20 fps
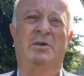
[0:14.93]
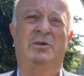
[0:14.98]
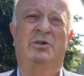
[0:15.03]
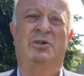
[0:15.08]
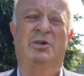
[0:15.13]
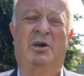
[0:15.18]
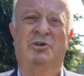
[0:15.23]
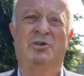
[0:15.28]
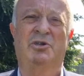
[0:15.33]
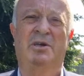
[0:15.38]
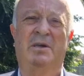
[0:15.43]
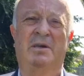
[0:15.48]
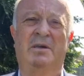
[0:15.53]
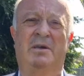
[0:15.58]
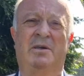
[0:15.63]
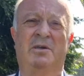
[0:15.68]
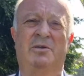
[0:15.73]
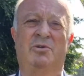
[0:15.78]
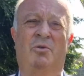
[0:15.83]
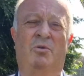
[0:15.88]

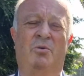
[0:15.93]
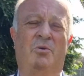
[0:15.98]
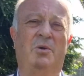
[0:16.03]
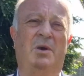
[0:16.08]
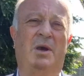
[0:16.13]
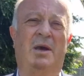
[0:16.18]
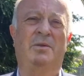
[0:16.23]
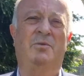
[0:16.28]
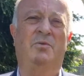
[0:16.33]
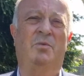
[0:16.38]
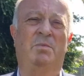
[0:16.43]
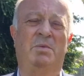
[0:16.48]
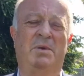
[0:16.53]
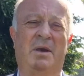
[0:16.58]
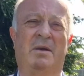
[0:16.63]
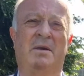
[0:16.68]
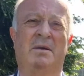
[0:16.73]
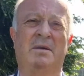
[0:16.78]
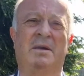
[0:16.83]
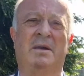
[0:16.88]
chargé et je le regrette
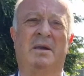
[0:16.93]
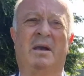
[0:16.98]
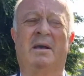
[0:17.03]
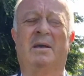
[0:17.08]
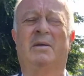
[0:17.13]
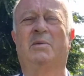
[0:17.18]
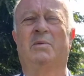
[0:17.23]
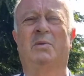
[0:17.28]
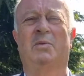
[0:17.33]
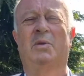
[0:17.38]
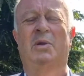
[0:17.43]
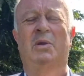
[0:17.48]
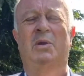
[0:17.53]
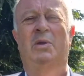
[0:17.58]
bien car euh,